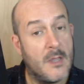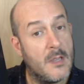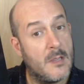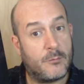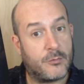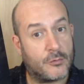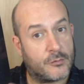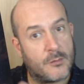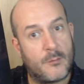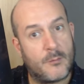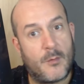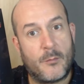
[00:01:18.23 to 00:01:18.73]

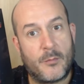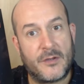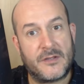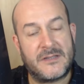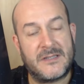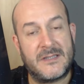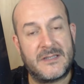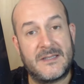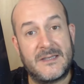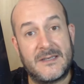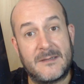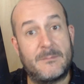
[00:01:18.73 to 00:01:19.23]
Pues como puede
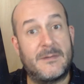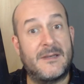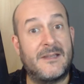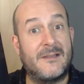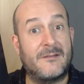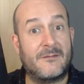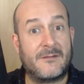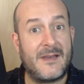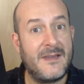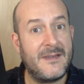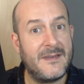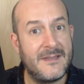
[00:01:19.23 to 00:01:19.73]
ser Blade
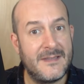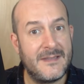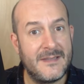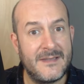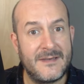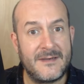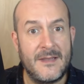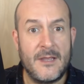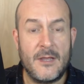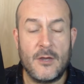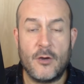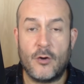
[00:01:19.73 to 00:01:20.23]

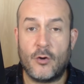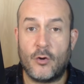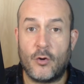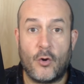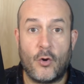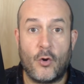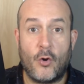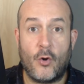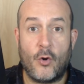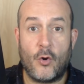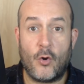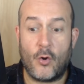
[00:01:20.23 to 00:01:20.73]
Runner
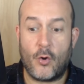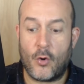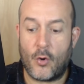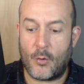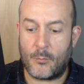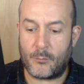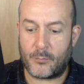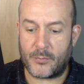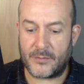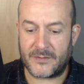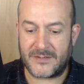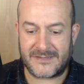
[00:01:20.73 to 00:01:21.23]

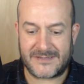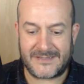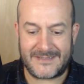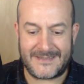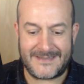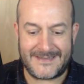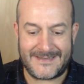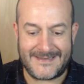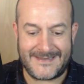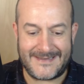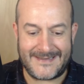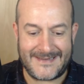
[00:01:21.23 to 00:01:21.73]
o puede
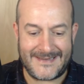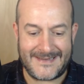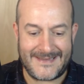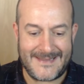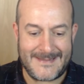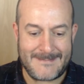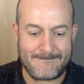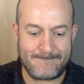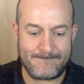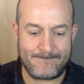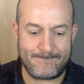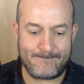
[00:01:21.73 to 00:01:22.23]
ser
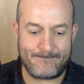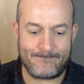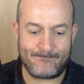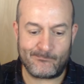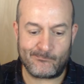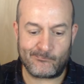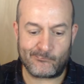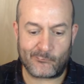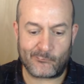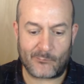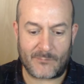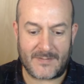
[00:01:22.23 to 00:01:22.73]

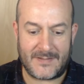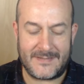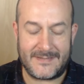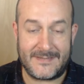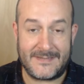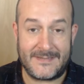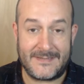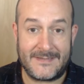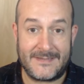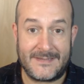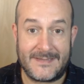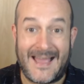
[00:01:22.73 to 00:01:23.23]
em,
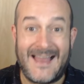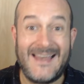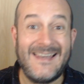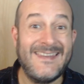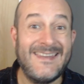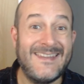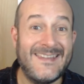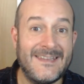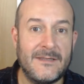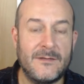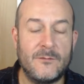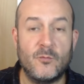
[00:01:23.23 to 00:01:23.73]
eh,
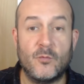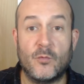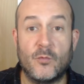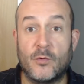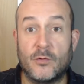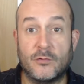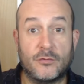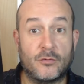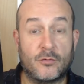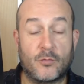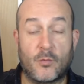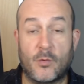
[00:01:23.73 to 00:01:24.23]
Alien u
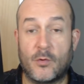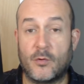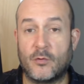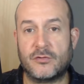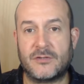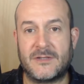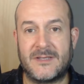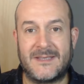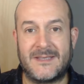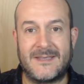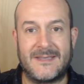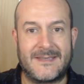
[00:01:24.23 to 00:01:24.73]
otros juegos
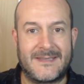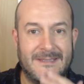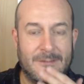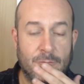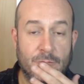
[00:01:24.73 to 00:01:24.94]
que,